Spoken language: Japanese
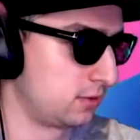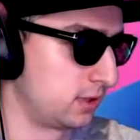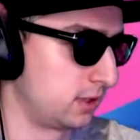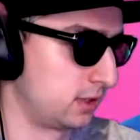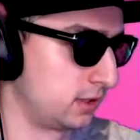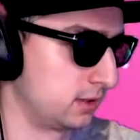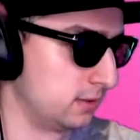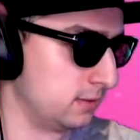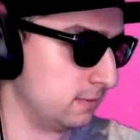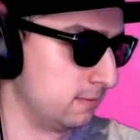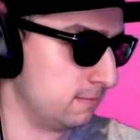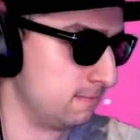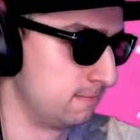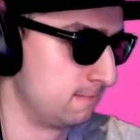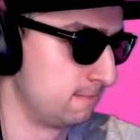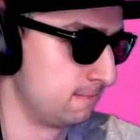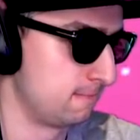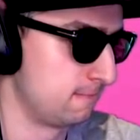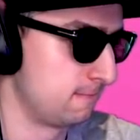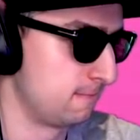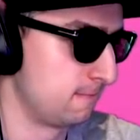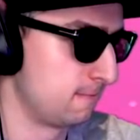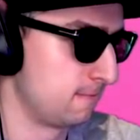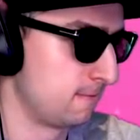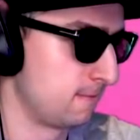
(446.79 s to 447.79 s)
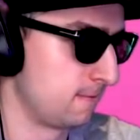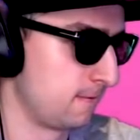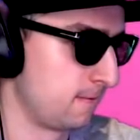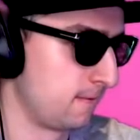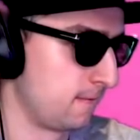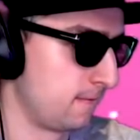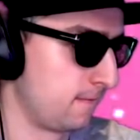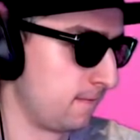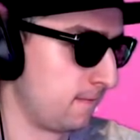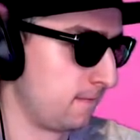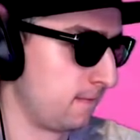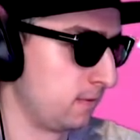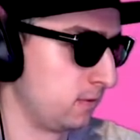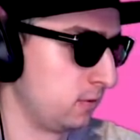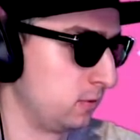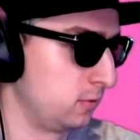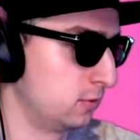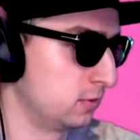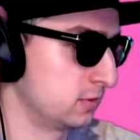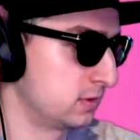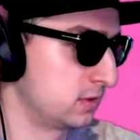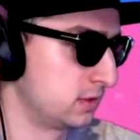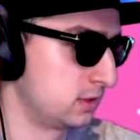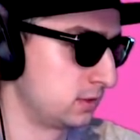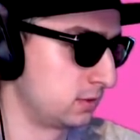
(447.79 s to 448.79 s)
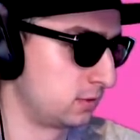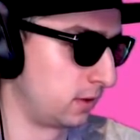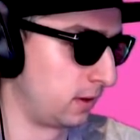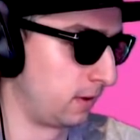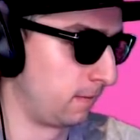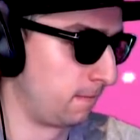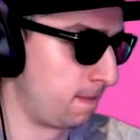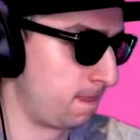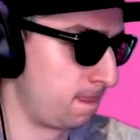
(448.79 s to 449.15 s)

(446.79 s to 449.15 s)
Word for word: なんだよどうするこれ